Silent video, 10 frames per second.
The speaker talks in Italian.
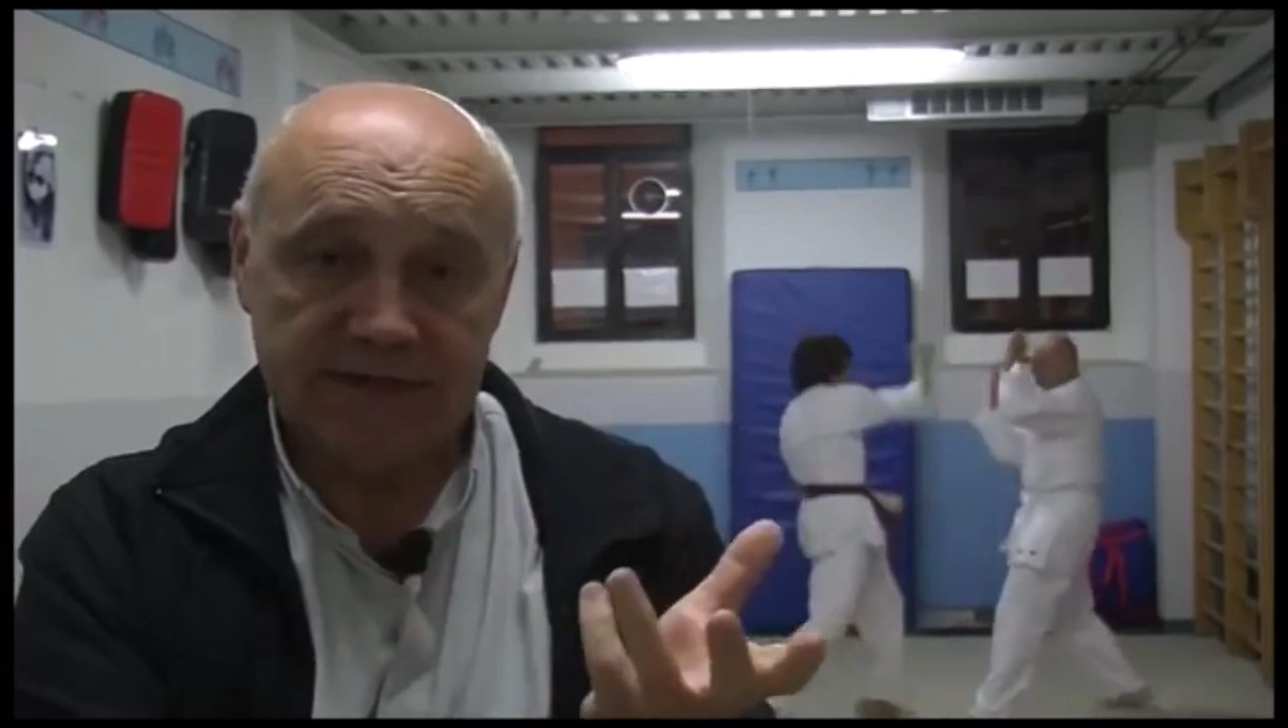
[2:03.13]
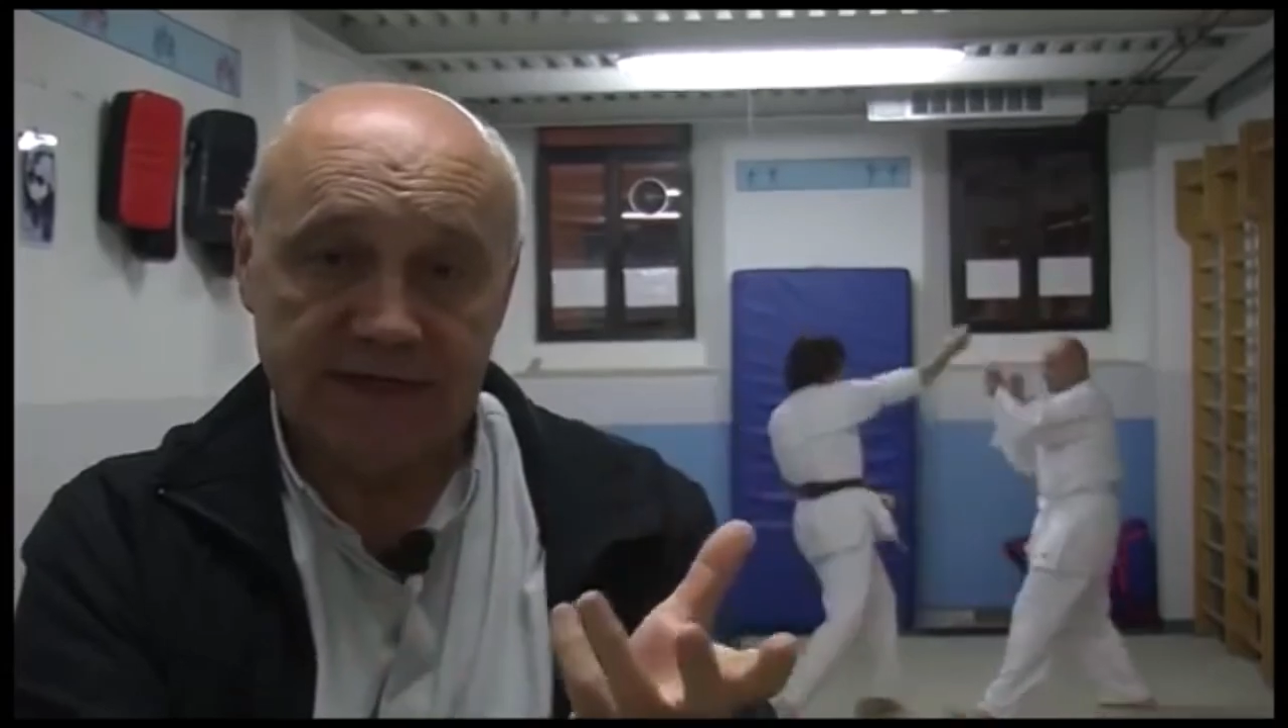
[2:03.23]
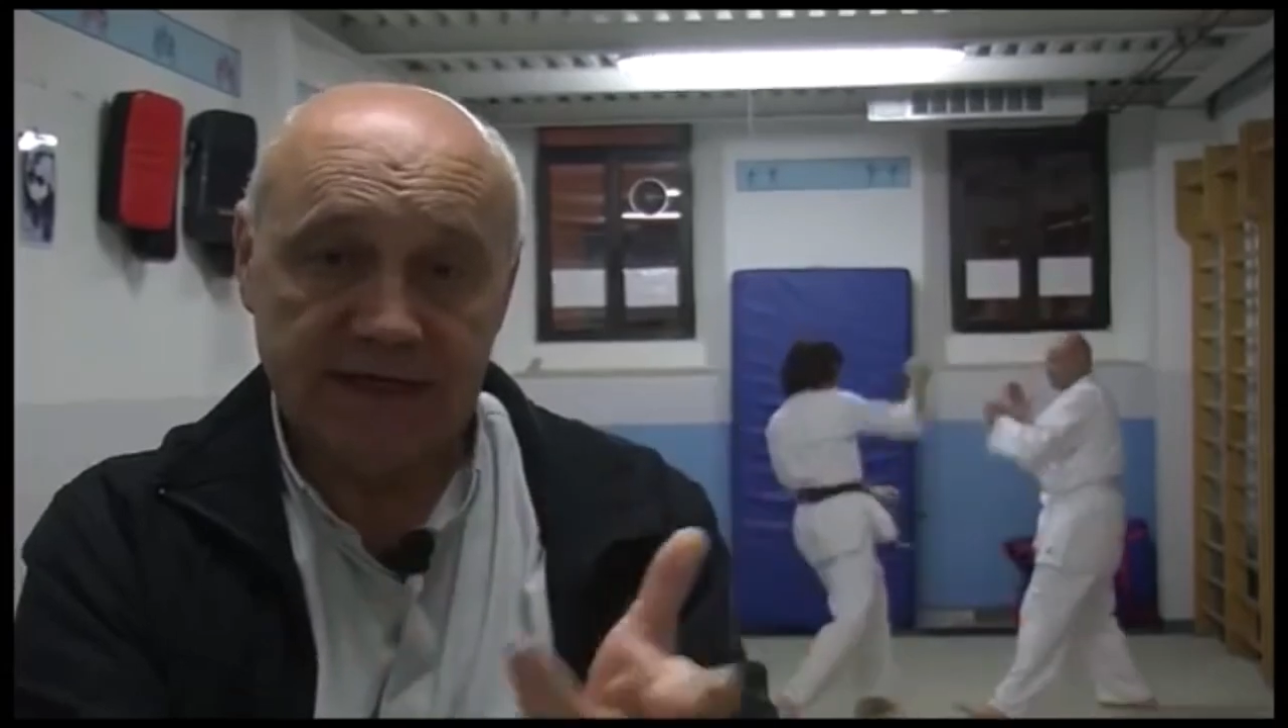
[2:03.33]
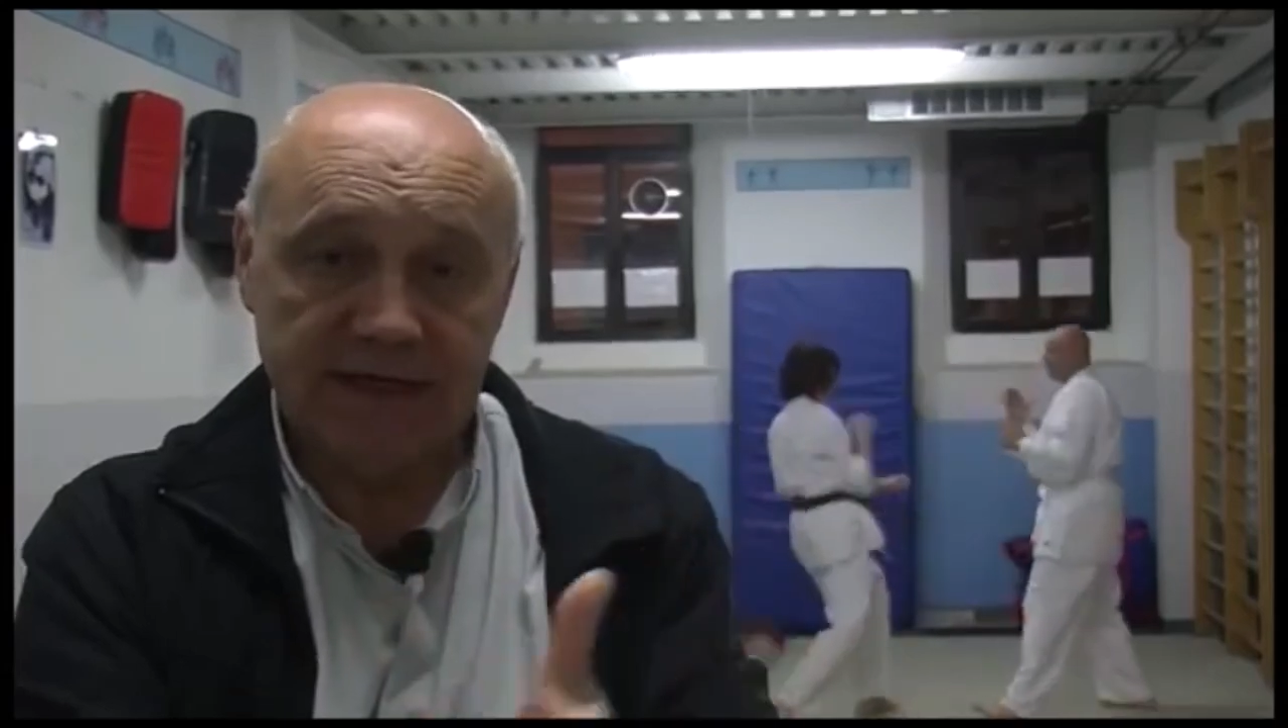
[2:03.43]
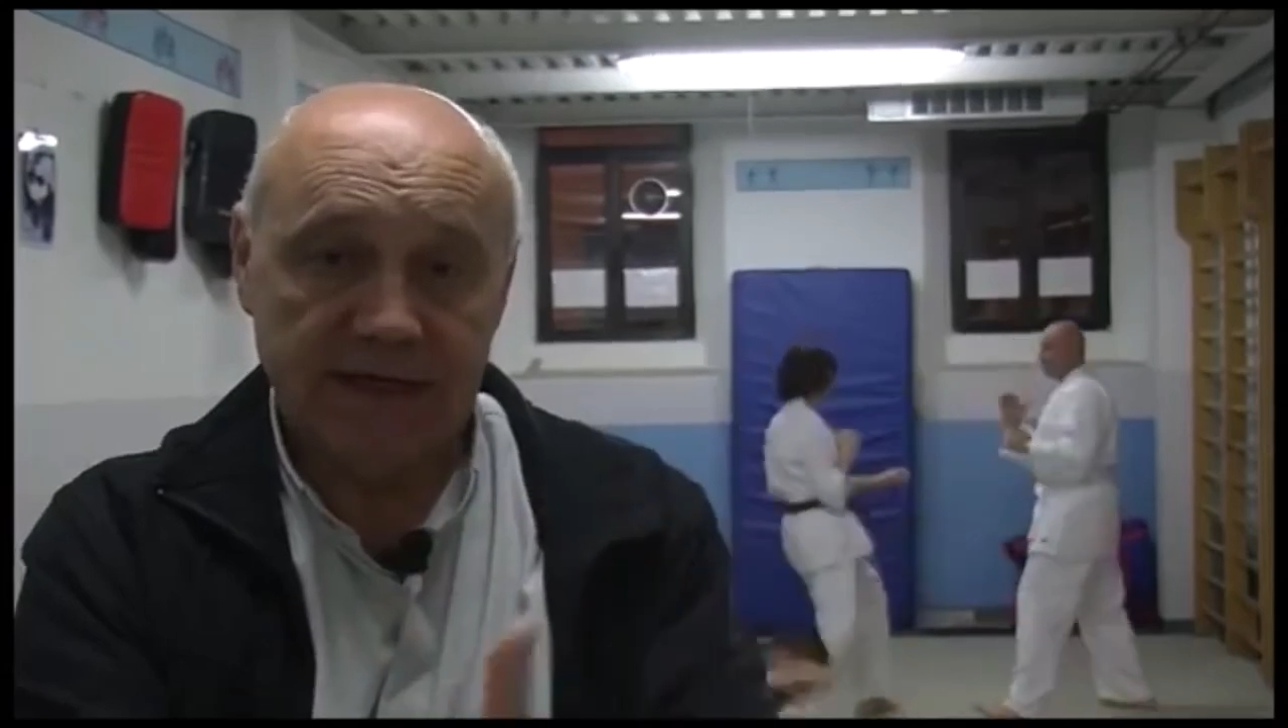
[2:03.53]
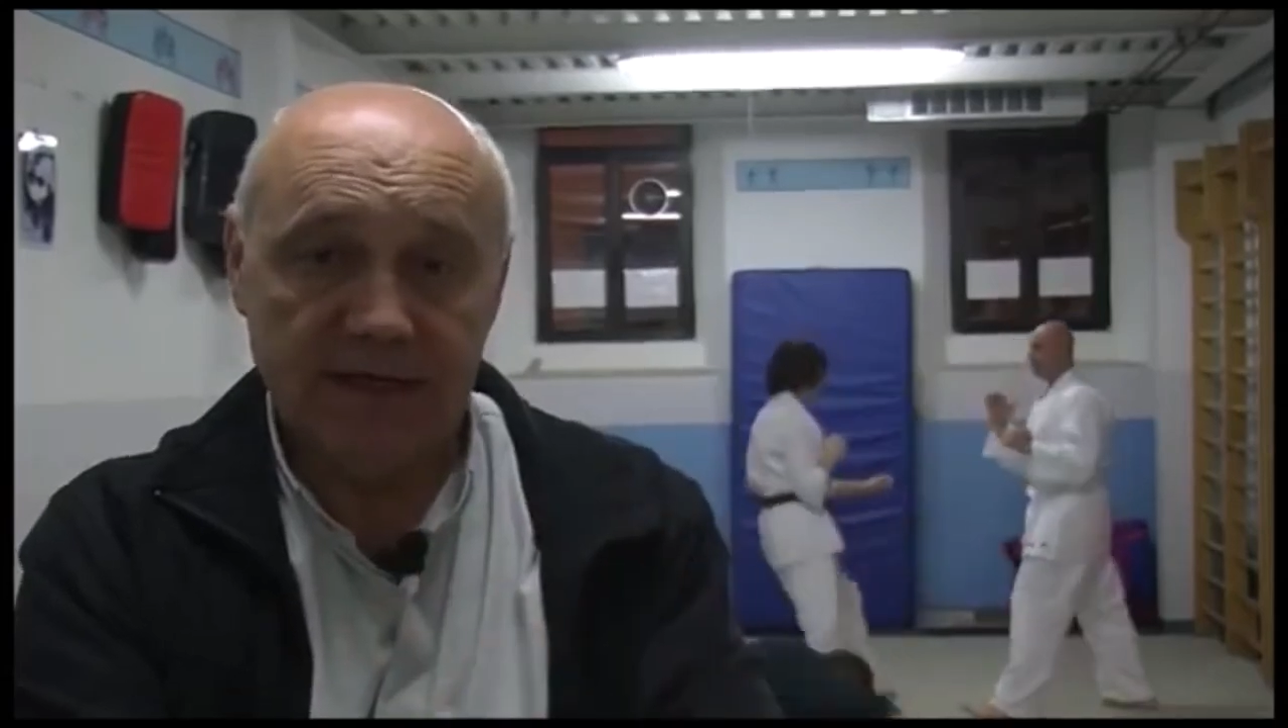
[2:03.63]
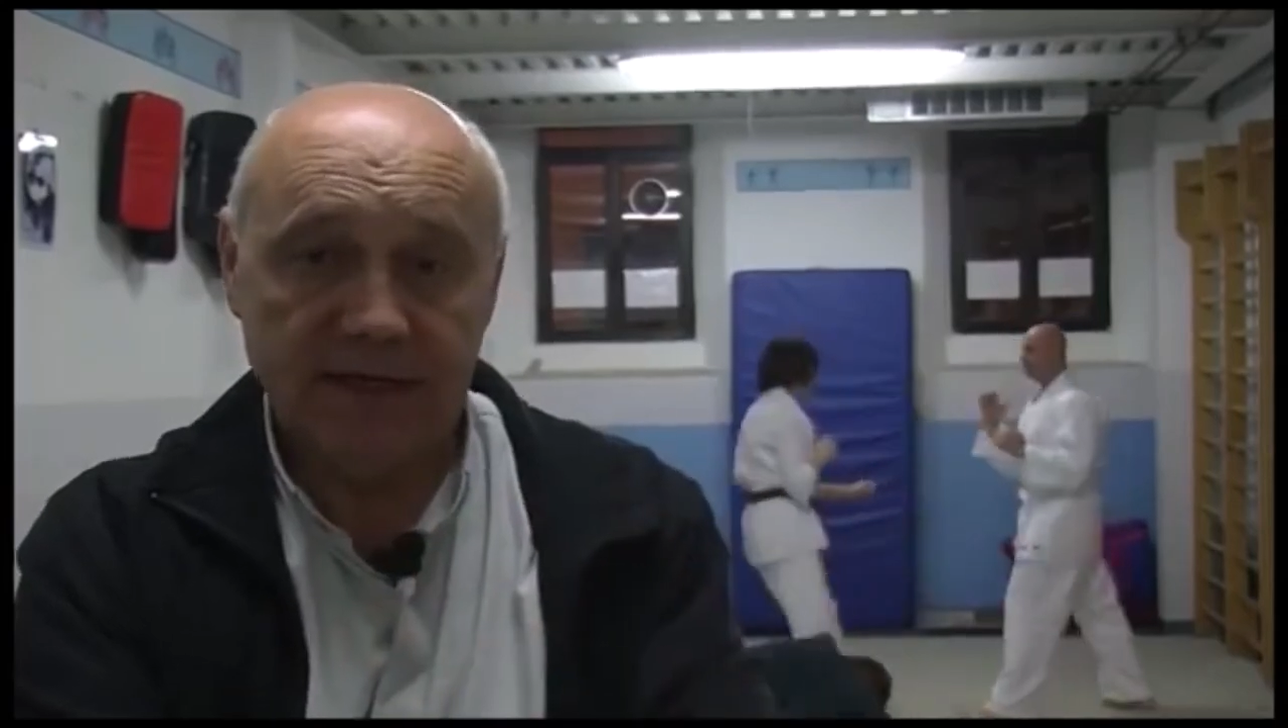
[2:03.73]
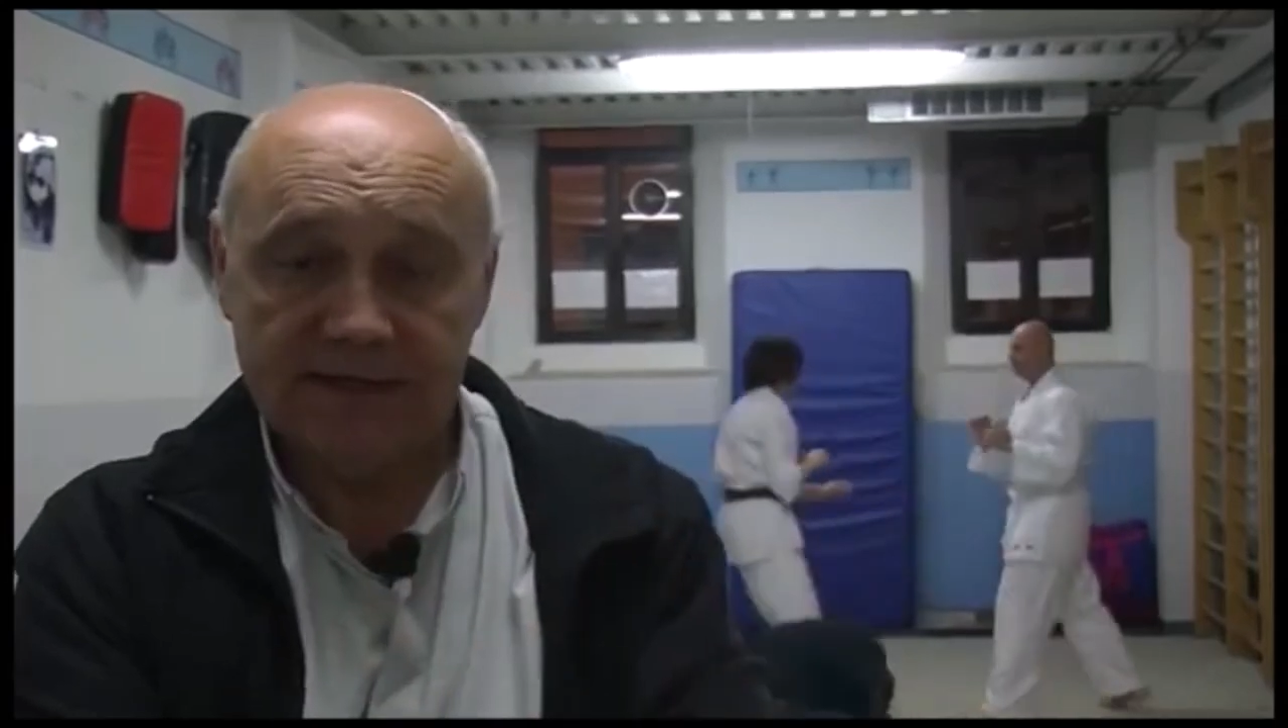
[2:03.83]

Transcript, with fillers: strada e